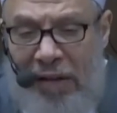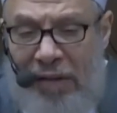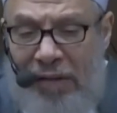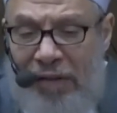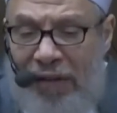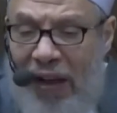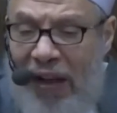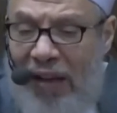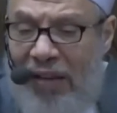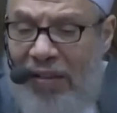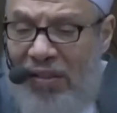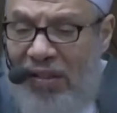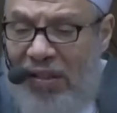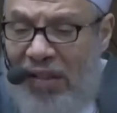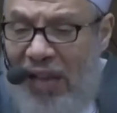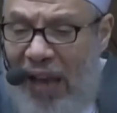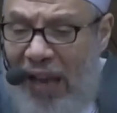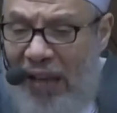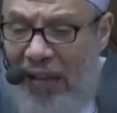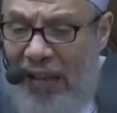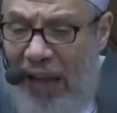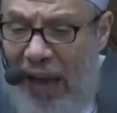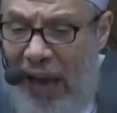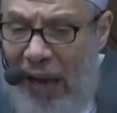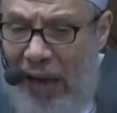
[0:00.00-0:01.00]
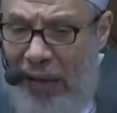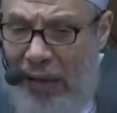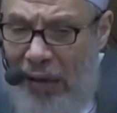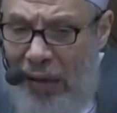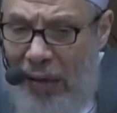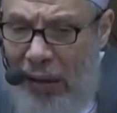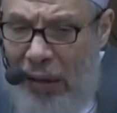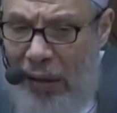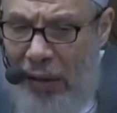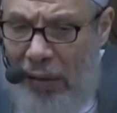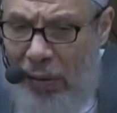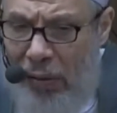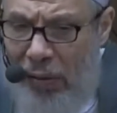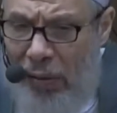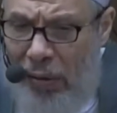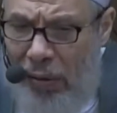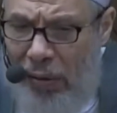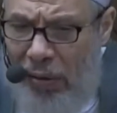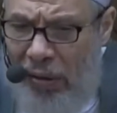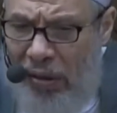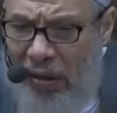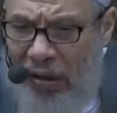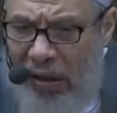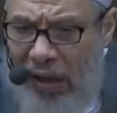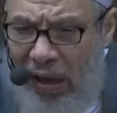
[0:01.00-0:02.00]
فإن زاد عن
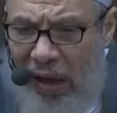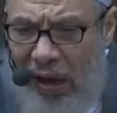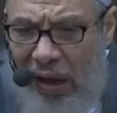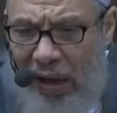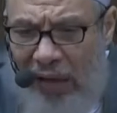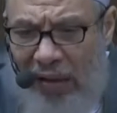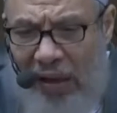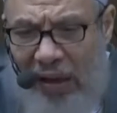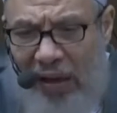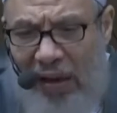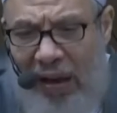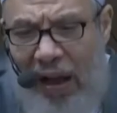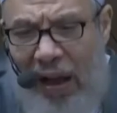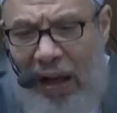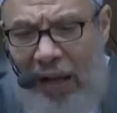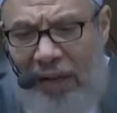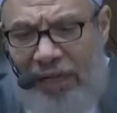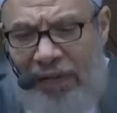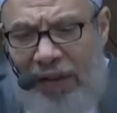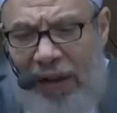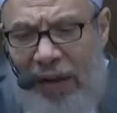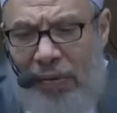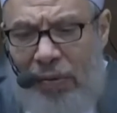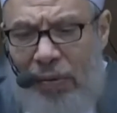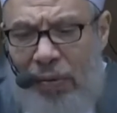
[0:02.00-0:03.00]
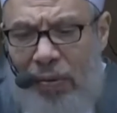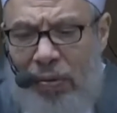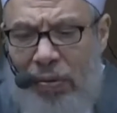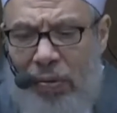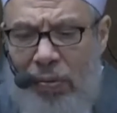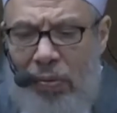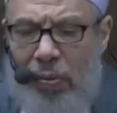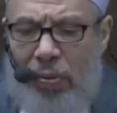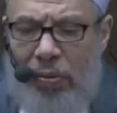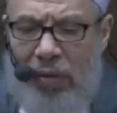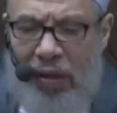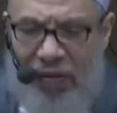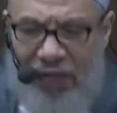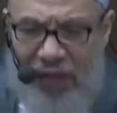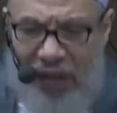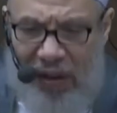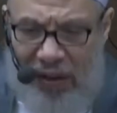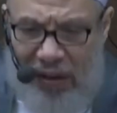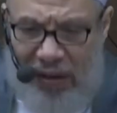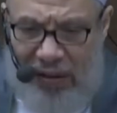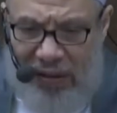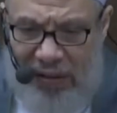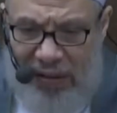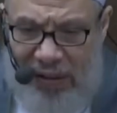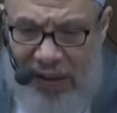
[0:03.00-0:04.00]
الثلث أخذ الأحفاد الثلث
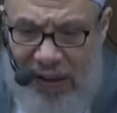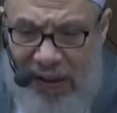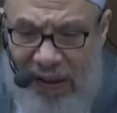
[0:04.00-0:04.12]
فقط